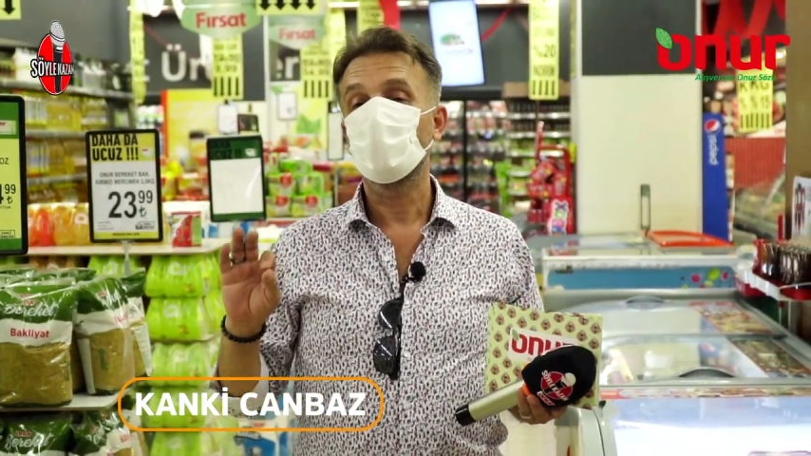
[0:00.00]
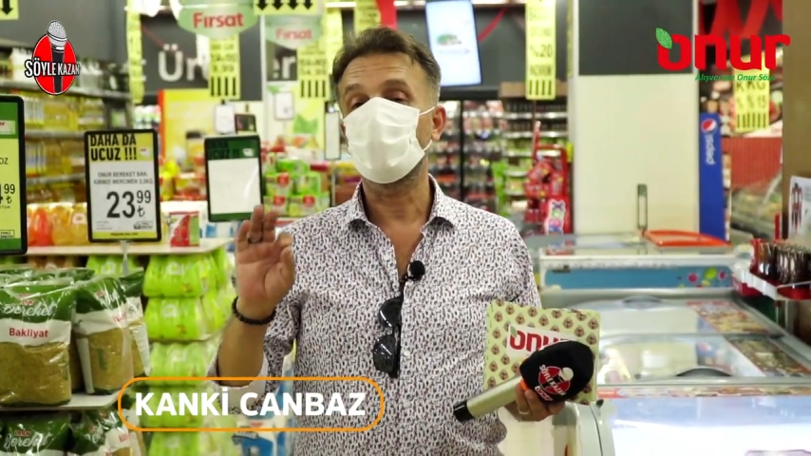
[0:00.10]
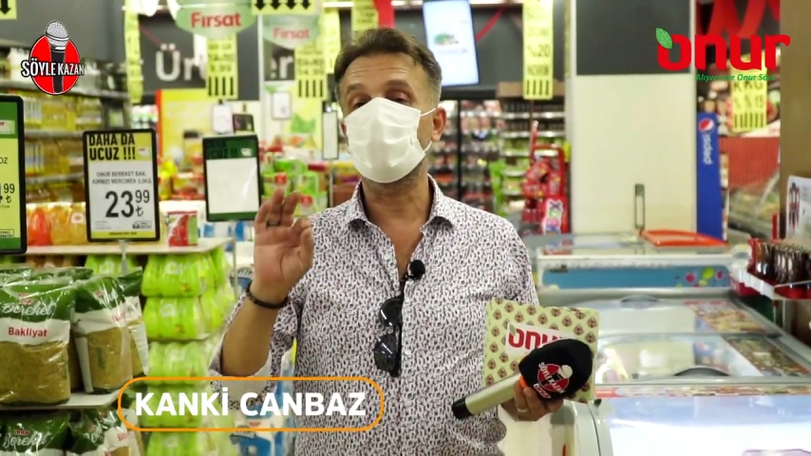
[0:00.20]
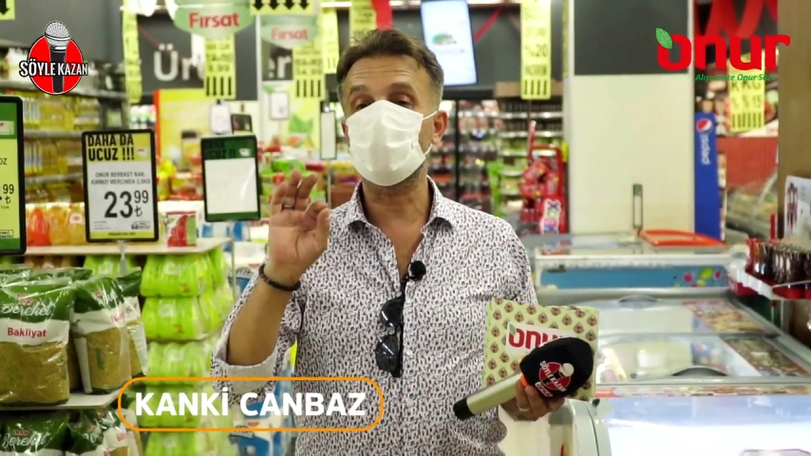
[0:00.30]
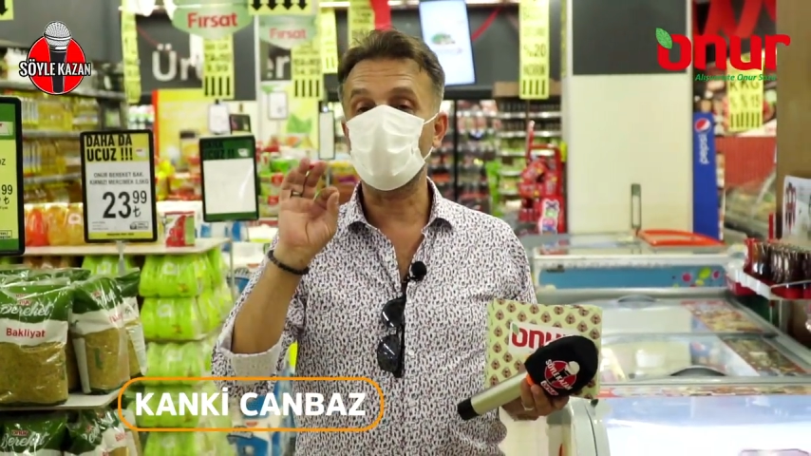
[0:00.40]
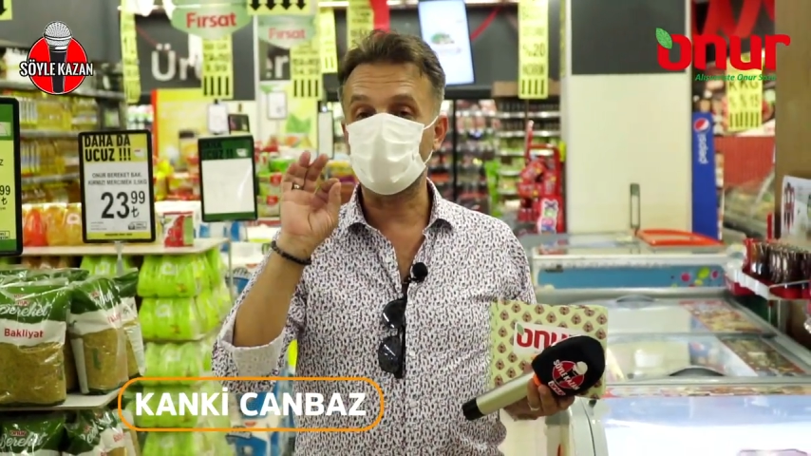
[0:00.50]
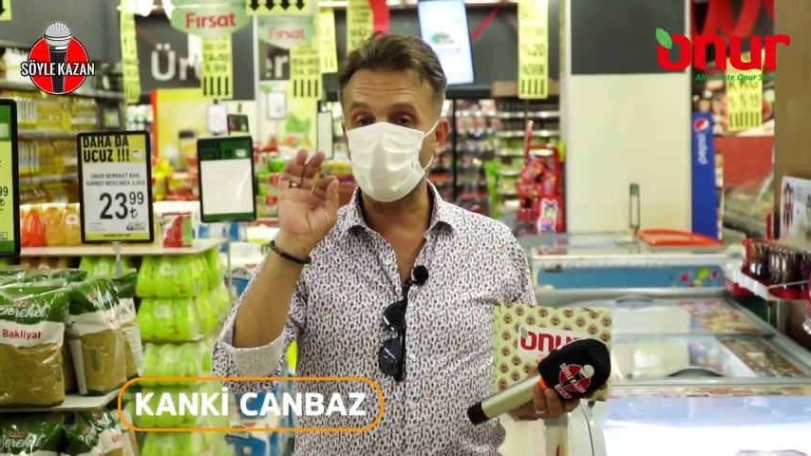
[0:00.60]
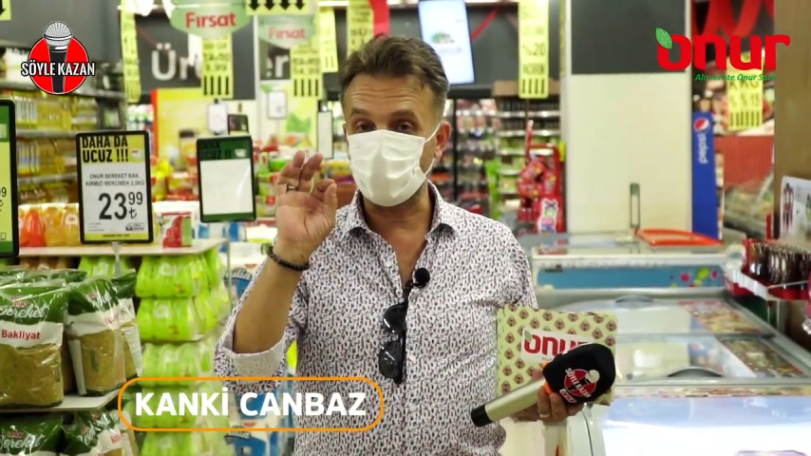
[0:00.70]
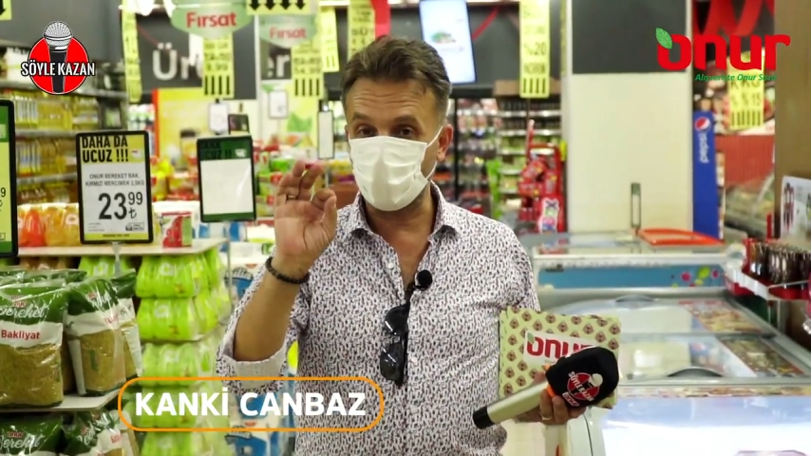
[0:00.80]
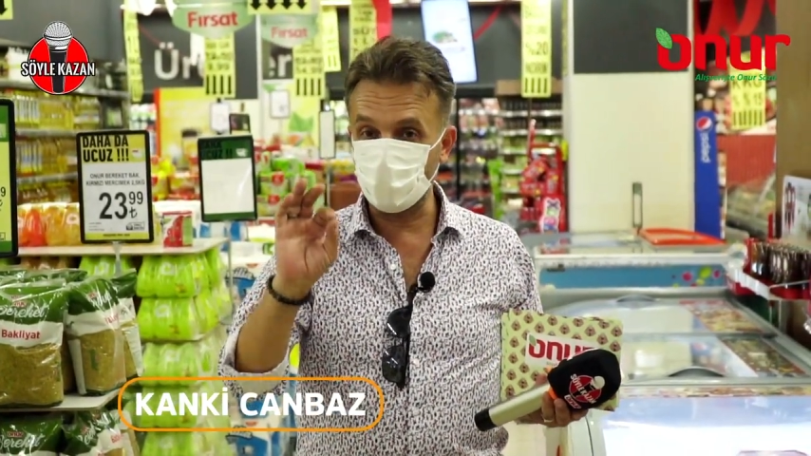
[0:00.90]
Fevzi
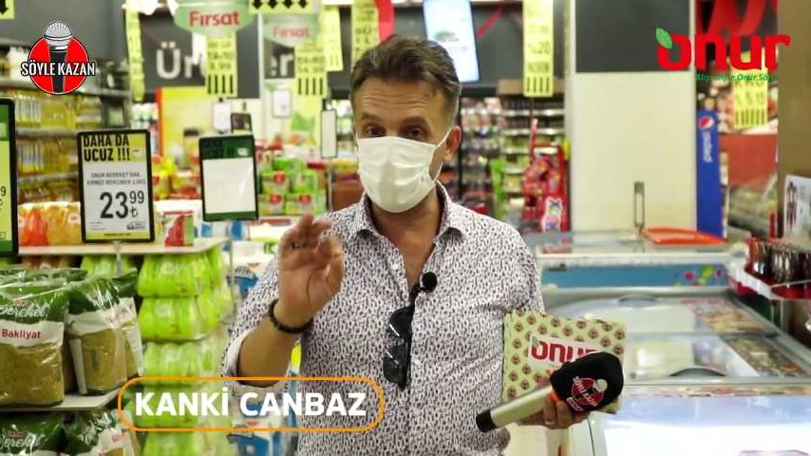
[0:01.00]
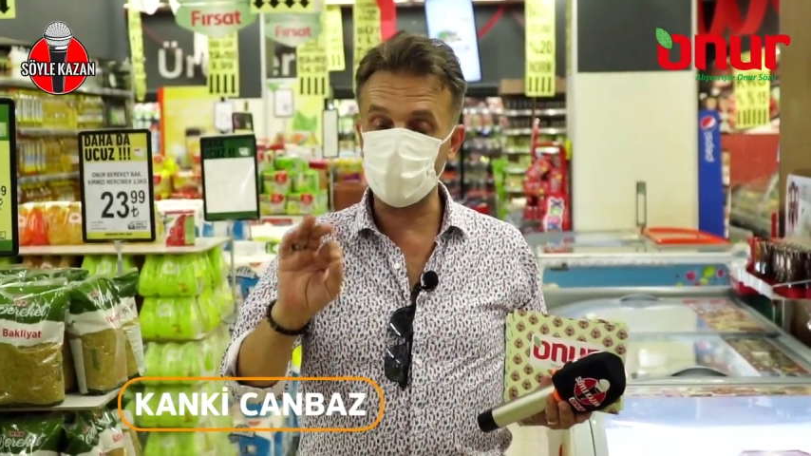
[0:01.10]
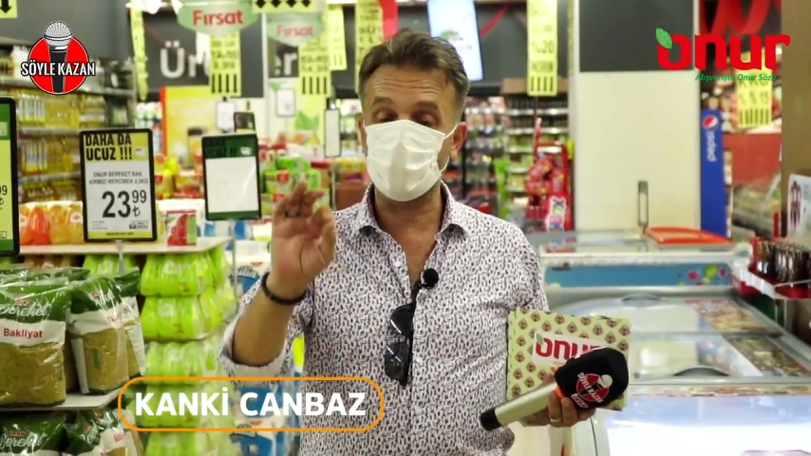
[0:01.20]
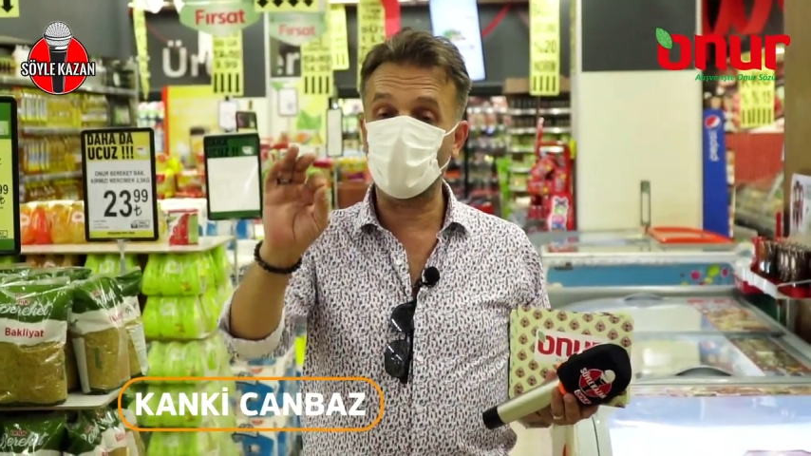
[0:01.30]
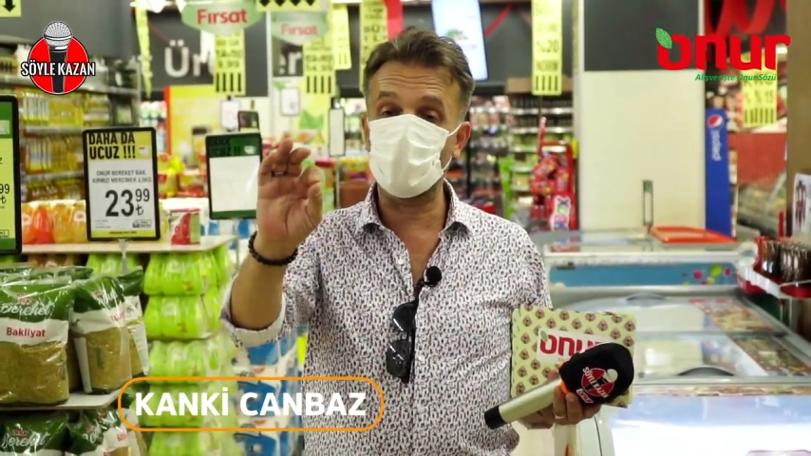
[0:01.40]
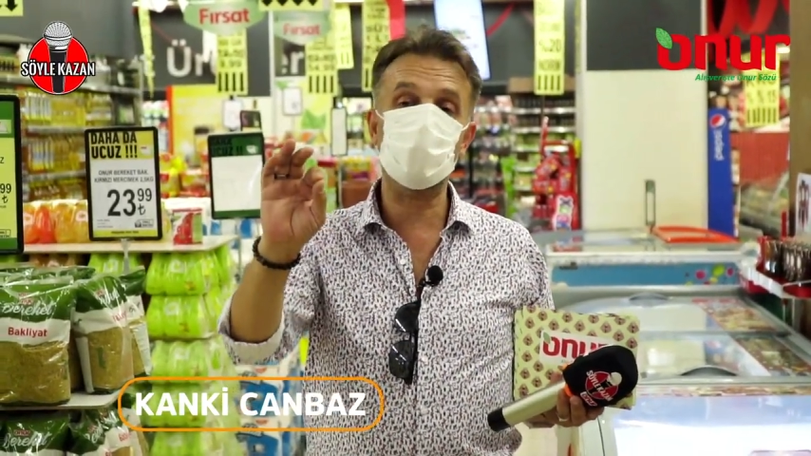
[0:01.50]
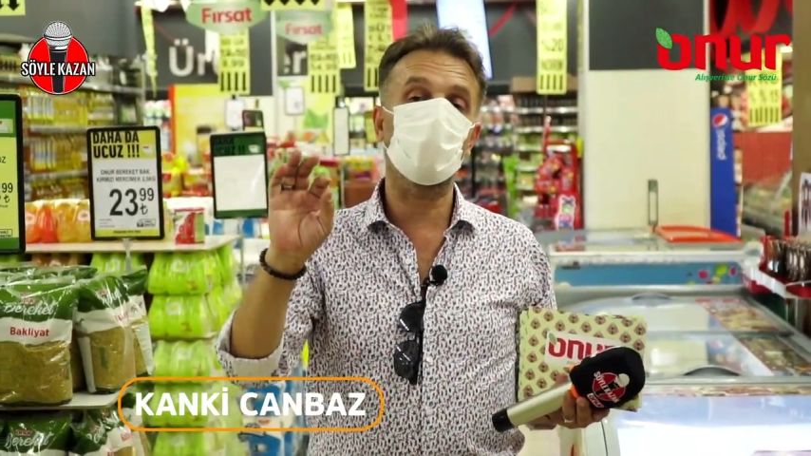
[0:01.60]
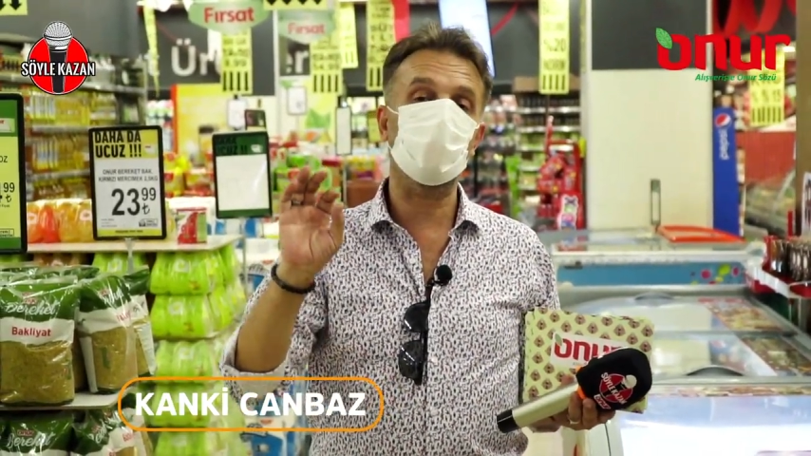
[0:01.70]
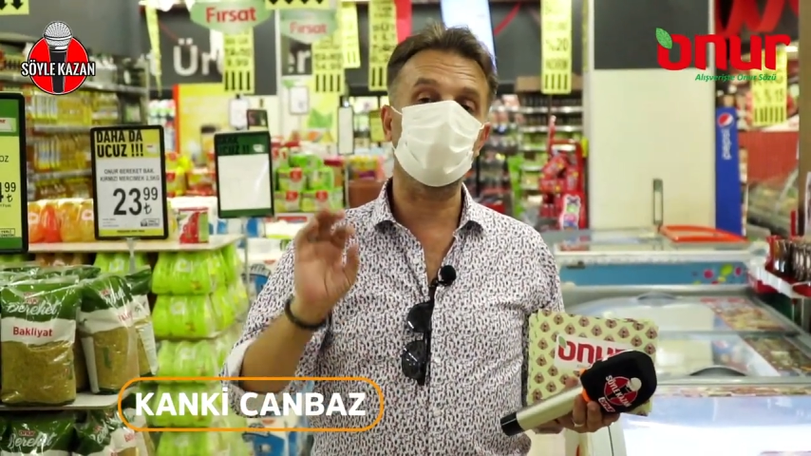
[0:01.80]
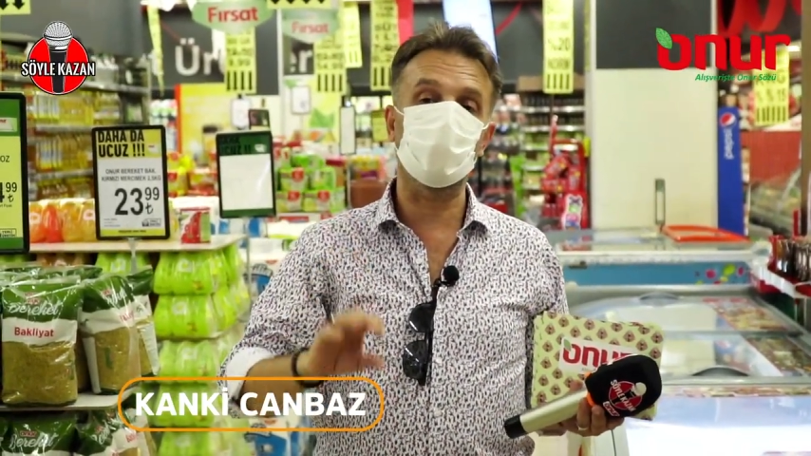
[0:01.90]
Çakmak Mahallesi'nde
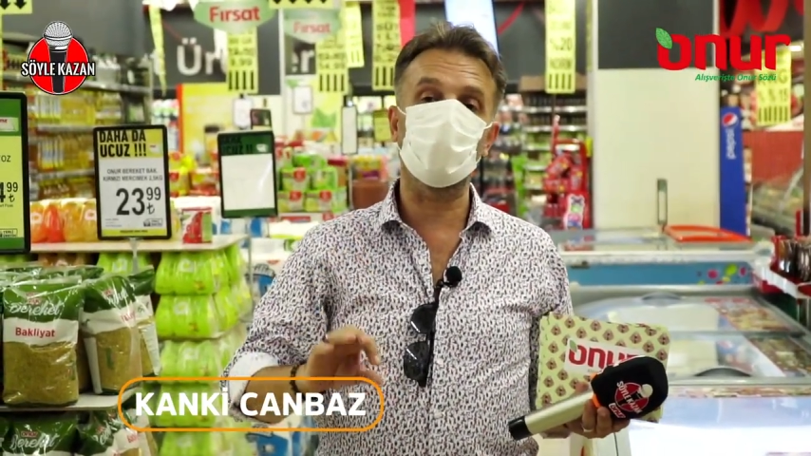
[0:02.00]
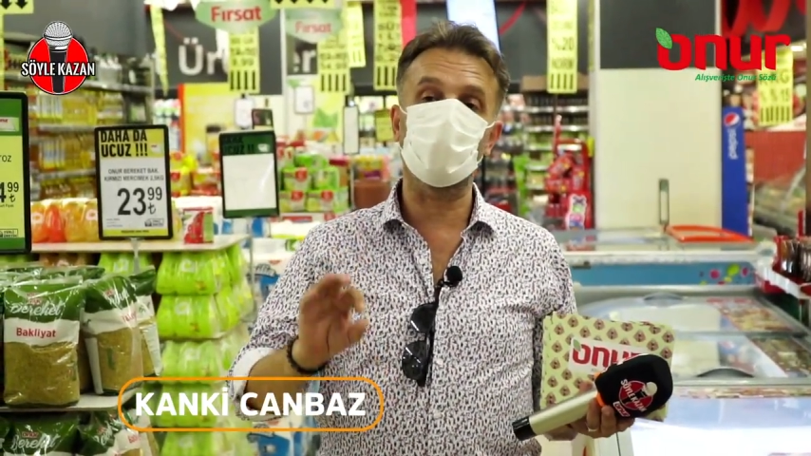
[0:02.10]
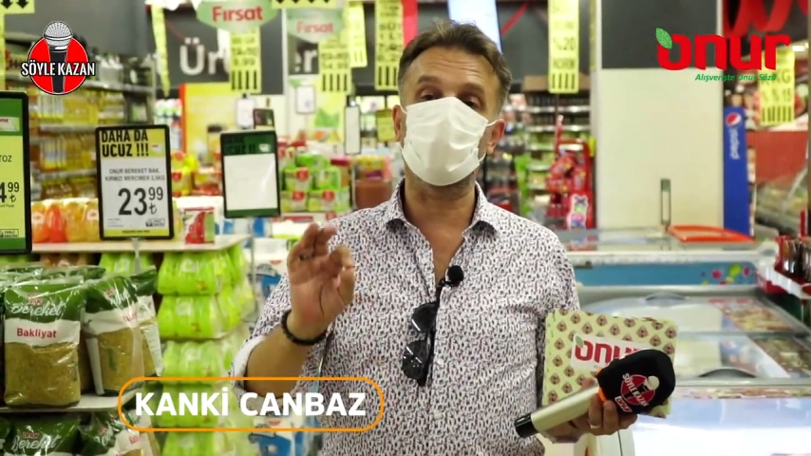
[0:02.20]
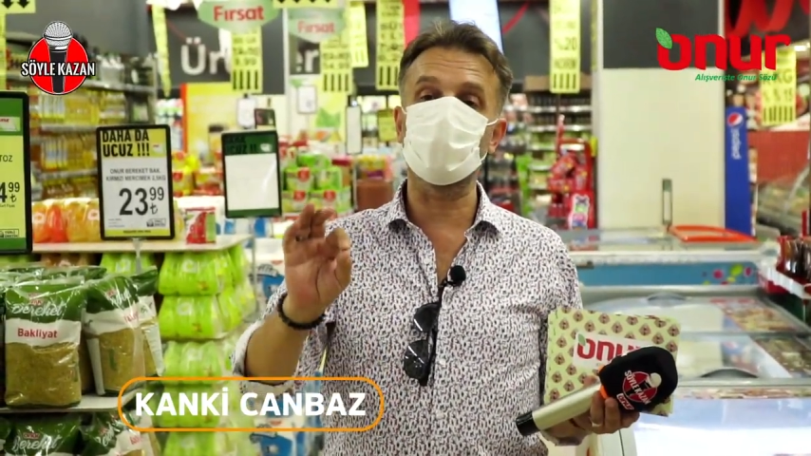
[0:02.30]
Bağcılar'da bulunan